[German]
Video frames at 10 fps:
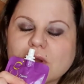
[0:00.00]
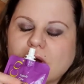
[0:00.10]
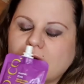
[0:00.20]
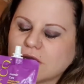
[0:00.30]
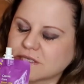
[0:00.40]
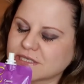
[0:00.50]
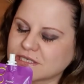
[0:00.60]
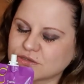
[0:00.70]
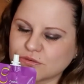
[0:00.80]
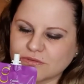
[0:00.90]
Oh, das
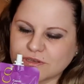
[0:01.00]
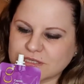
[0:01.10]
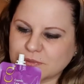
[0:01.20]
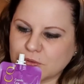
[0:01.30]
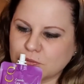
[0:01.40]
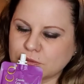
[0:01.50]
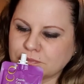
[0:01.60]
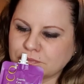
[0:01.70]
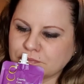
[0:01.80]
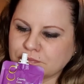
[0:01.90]
riecht so unfassbar gut.
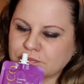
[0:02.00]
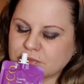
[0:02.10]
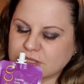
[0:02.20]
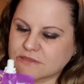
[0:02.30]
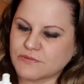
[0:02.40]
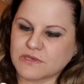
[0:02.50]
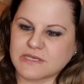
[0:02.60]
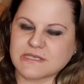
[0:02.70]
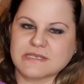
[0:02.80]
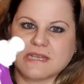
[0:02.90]
Das ist wirklich,
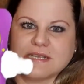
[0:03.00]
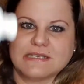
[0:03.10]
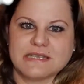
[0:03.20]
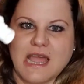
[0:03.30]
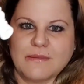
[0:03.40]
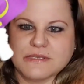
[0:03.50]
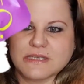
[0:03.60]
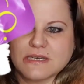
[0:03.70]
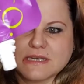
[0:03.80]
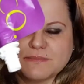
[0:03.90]
das ist halt diese
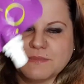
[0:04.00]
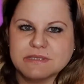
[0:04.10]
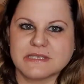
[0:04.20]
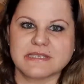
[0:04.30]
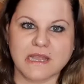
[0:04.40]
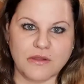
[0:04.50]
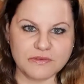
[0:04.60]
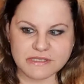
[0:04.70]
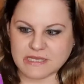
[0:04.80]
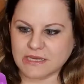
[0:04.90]
Haarmaske, dann gibt man sich die auf.
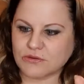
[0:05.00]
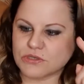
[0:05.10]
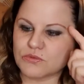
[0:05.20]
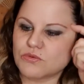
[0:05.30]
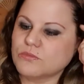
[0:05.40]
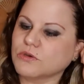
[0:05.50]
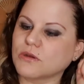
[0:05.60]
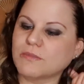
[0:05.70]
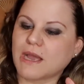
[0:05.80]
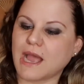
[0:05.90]
Ich zeige euch oben
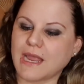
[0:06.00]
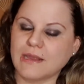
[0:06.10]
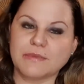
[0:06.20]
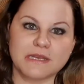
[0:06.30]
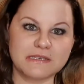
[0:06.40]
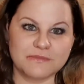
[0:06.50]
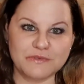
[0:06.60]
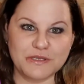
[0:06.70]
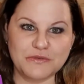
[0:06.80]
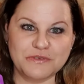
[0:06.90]
nochmal eingeblendet im
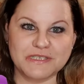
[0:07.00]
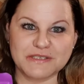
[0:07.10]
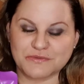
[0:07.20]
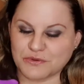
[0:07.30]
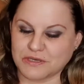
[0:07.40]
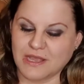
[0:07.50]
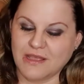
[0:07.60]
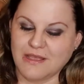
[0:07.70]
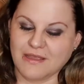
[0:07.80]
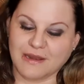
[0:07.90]
Video, wie ich das vorhin
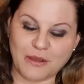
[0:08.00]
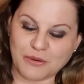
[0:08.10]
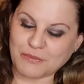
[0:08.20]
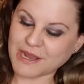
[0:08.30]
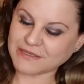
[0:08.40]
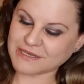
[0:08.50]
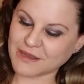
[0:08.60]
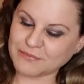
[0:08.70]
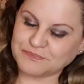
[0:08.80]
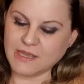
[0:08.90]
genau gemacht
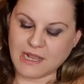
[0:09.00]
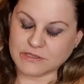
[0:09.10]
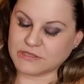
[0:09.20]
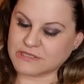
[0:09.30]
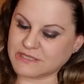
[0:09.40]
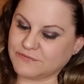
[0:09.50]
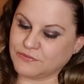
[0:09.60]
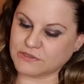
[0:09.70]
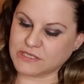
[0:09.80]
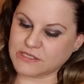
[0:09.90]
habe. Also es riecht
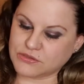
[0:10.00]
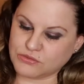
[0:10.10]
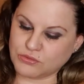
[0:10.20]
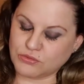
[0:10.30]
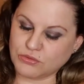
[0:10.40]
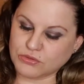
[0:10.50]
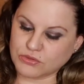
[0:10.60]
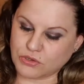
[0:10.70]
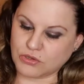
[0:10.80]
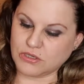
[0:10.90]
wirklich so
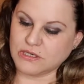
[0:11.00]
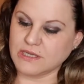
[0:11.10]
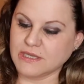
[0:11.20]
toll.